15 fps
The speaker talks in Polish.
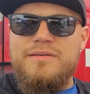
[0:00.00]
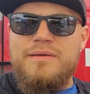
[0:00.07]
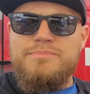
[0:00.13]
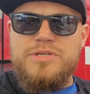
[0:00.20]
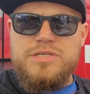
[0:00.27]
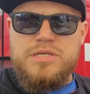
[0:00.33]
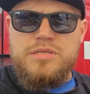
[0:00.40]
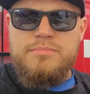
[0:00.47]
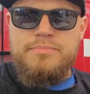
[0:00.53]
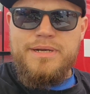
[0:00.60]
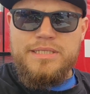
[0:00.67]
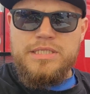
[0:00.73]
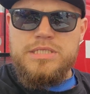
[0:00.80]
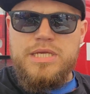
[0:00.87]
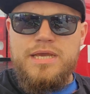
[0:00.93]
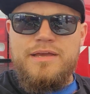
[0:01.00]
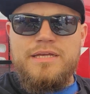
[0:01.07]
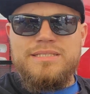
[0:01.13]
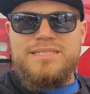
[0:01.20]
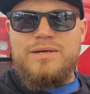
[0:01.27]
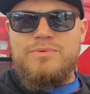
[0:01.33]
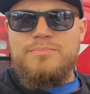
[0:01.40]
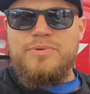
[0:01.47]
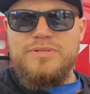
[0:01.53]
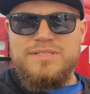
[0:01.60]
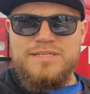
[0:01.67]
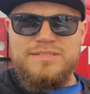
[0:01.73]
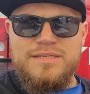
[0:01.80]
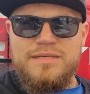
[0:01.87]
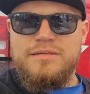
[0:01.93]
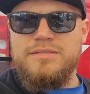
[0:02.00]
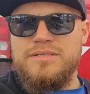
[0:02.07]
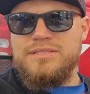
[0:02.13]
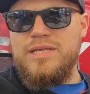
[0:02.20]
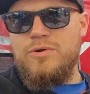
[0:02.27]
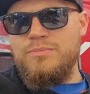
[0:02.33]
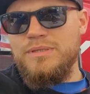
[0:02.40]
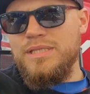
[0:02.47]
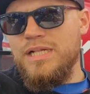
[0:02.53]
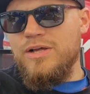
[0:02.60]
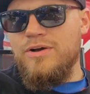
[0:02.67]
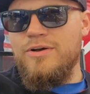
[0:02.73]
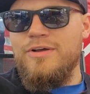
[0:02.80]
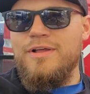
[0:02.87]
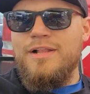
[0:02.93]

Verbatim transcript: przeszedłem praktycznie cały proces, zostało mi tylko